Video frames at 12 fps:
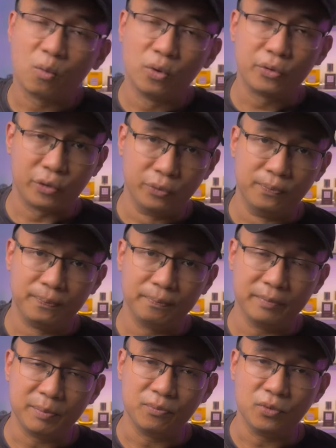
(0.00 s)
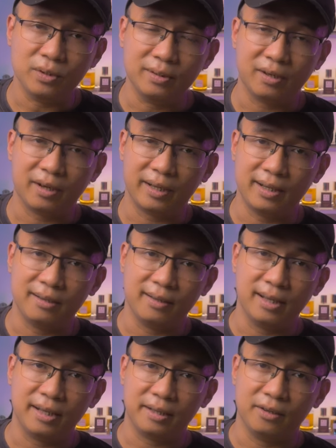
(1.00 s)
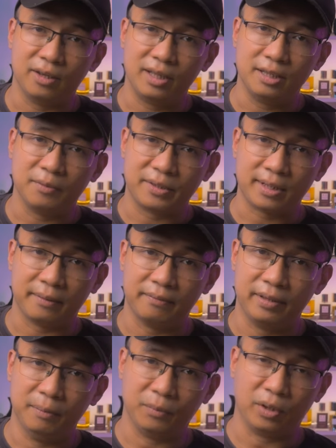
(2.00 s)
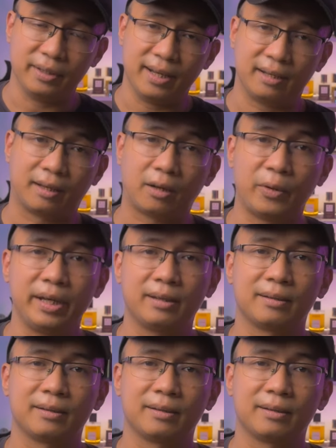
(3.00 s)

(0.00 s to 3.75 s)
cuối cùng mình muốn nói đến ở đây, đó là một sản phẩm của nhà Creed,